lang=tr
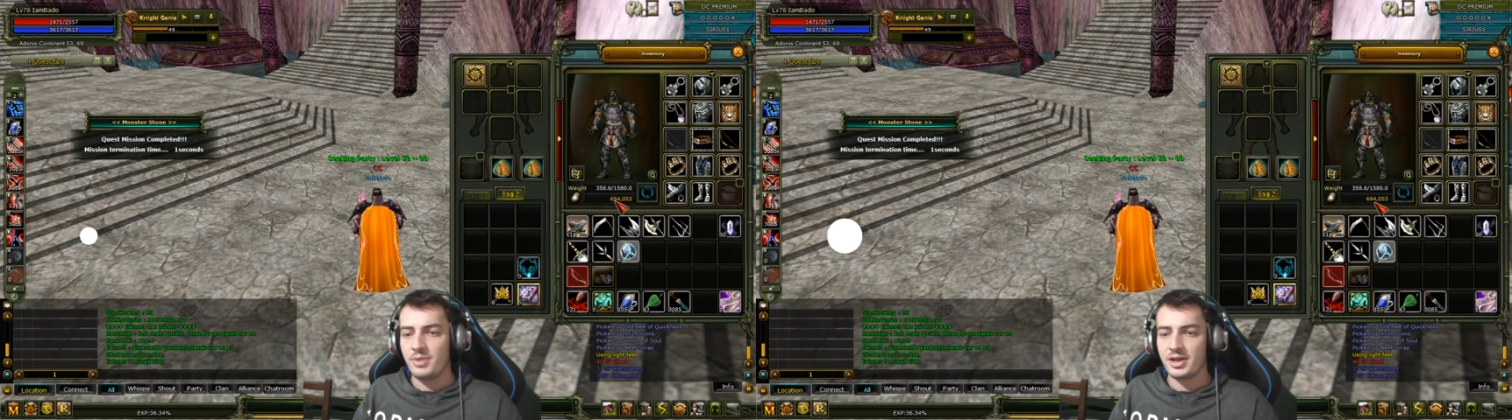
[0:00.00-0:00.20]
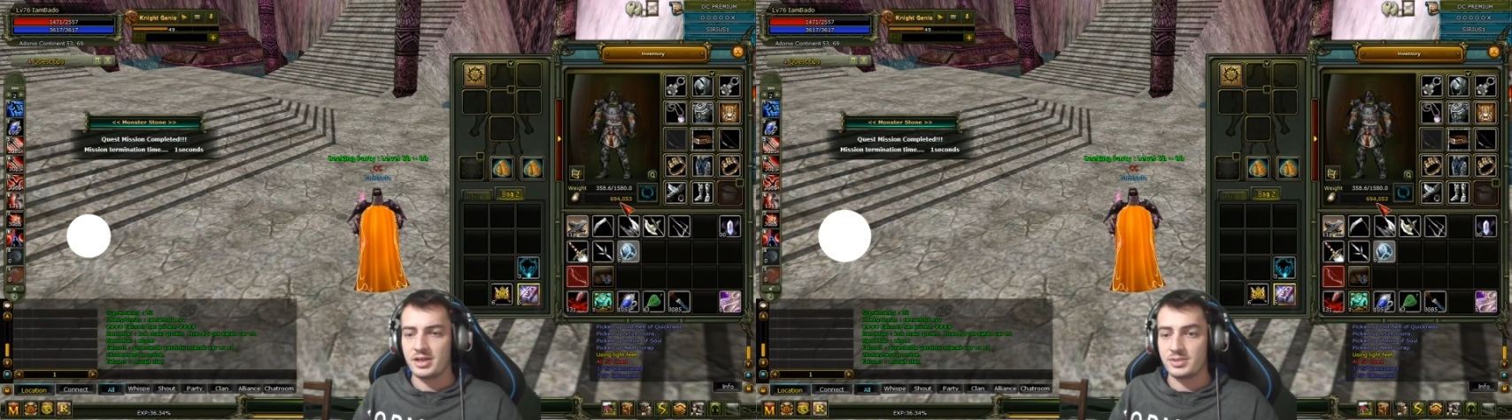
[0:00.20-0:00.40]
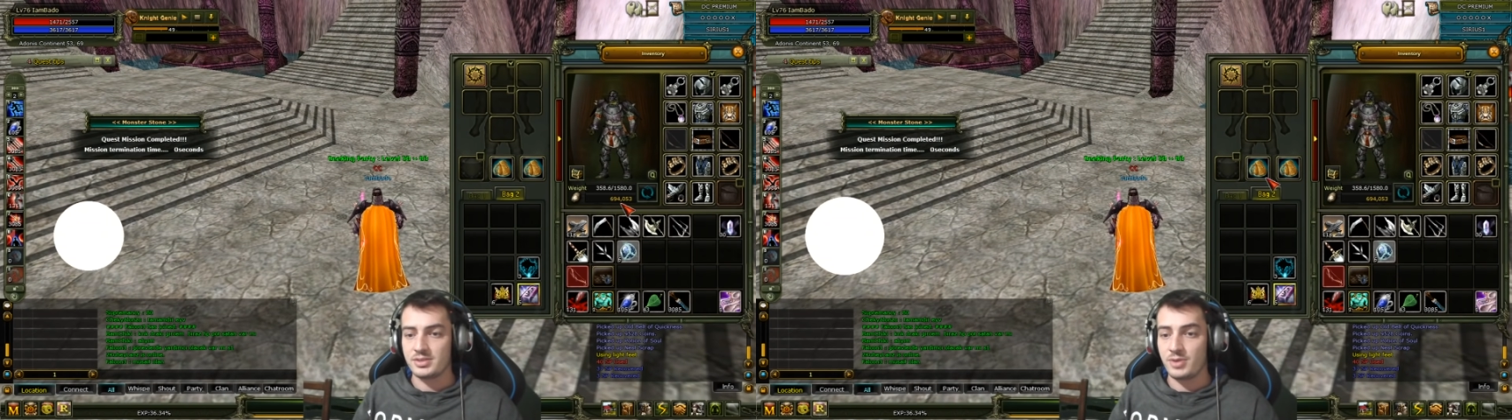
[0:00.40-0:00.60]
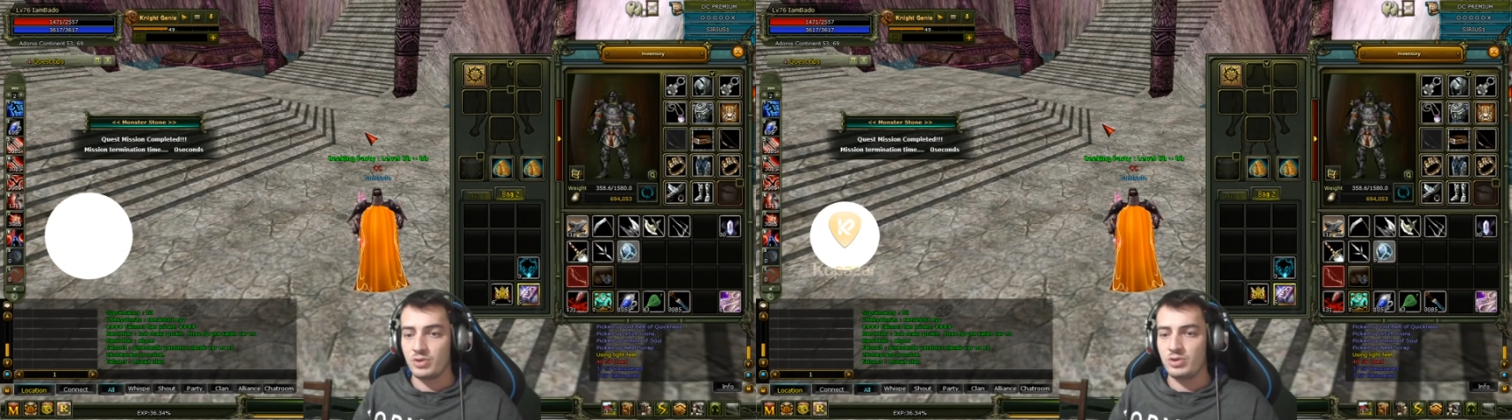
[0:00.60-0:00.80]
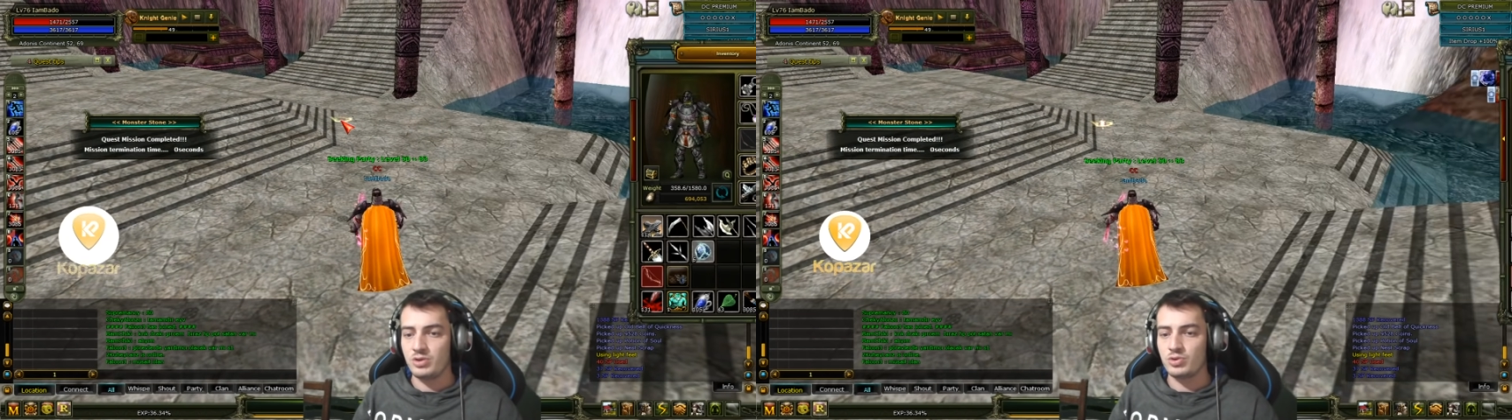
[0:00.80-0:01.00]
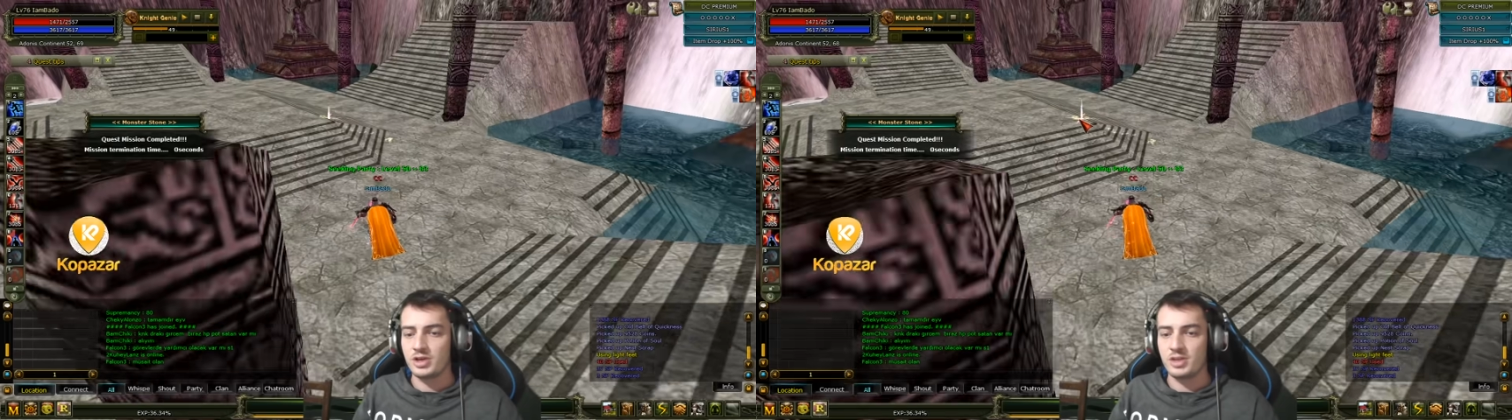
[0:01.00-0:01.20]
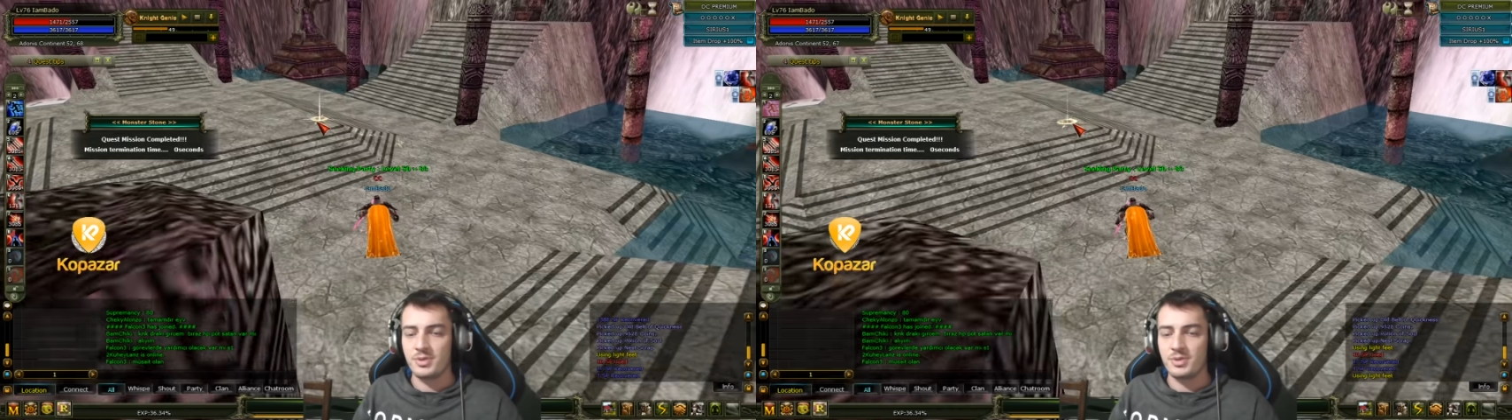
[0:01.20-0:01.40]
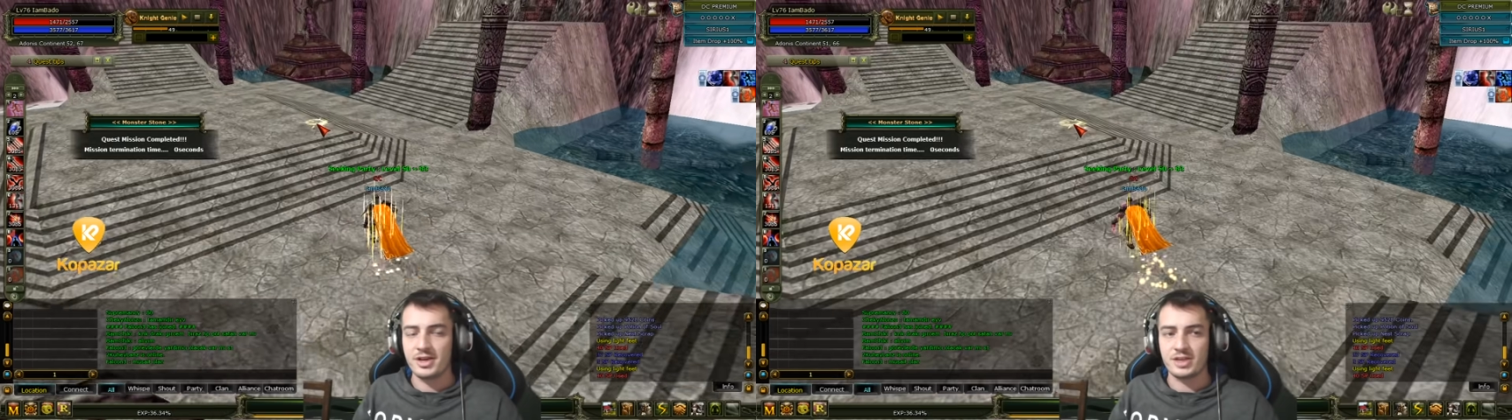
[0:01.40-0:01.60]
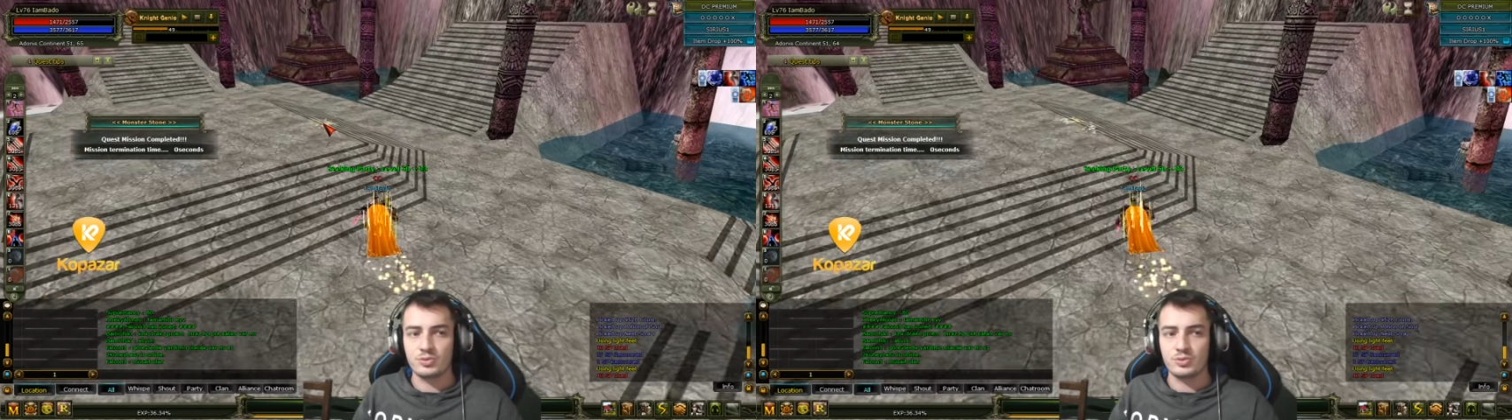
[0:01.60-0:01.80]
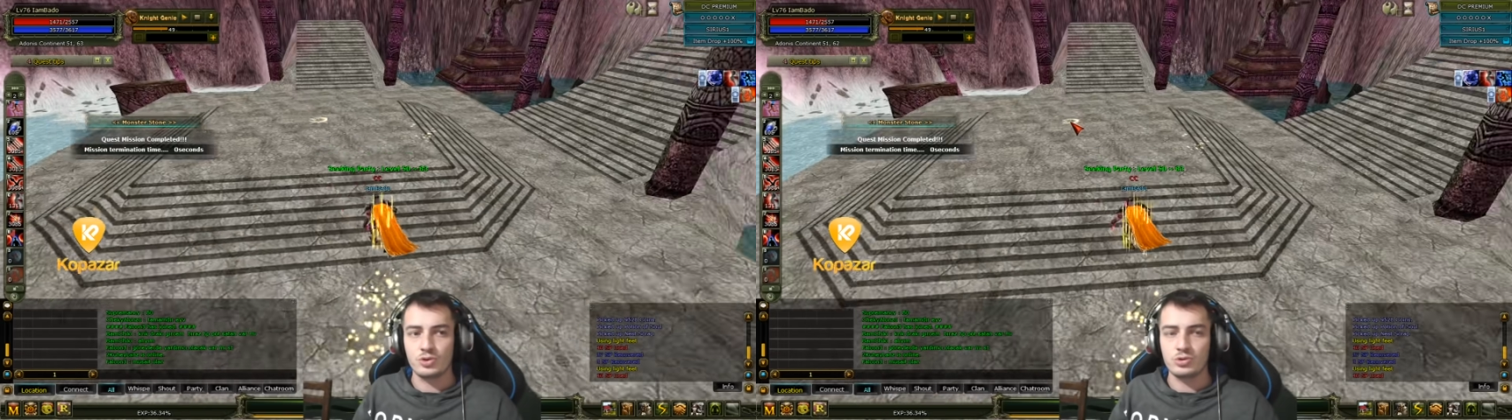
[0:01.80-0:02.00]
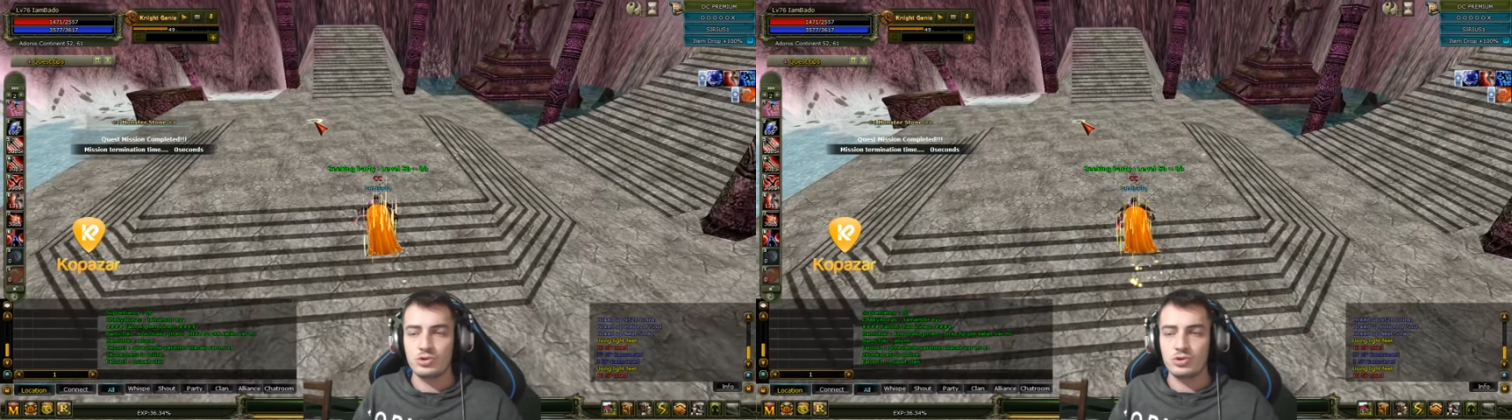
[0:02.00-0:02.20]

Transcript: kastık pardon 700K'da para kasmış olduk.